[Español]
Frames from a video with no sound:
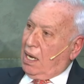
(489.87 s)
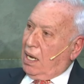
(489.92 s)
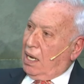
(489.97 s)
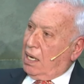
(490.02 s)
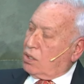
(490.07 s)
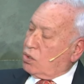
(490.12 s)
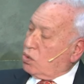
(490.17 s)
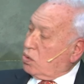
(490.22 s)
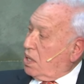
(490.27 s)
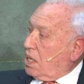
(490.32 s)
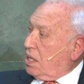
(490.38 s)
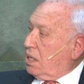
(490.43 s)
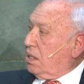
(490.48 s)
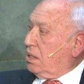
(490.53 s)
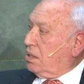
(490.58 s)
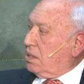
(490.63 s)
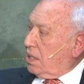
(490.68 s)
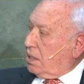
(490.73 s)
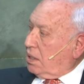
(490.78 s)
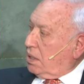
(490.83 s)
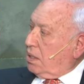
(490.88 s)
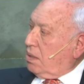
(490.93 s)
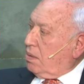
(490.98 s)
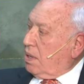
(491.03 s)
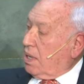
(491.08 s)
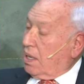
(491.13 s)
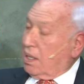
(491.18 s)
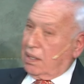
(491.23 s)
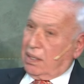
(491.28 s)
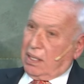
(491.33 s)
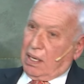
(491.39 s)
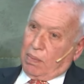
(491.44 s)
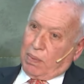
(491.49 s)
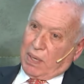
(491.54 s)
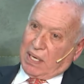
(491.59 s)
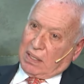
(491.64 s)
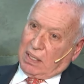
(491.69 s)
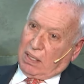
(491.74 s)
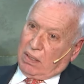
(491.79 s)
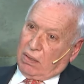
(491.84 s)
Es una iniciativa del
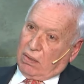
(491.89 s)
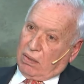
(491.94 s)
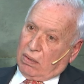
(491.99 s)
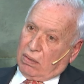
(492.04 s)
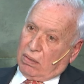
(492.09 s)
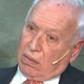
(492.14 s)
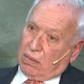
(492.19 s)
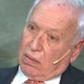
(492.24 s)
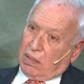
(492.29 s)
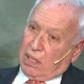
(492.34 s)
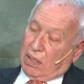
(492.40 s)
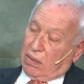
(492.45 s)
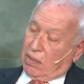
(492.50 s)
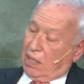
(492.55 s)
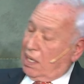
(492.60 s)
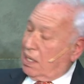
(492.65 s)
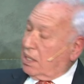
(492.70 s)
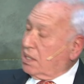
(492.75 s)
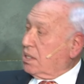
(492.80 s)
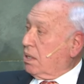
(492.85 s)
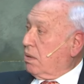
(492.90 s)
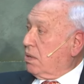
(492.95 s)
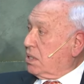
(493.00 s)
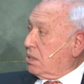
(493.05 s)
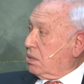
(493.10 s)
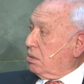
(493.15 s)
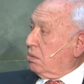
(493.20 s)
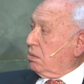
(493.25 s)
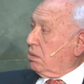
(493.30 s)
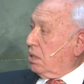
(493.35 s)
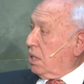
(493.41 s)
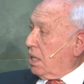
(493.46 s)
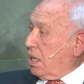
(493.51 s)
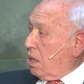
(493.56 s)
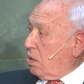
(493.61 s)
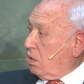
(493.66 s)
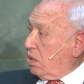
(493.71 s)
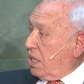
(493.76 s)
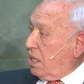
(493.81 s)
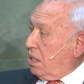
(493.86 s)
Partido Nacionalista Vasco, de
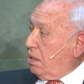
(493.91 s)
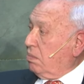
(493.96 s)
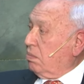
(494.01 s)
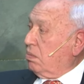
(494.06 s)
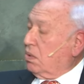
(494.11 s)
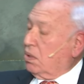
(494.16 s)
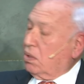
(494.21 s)
Jauregui,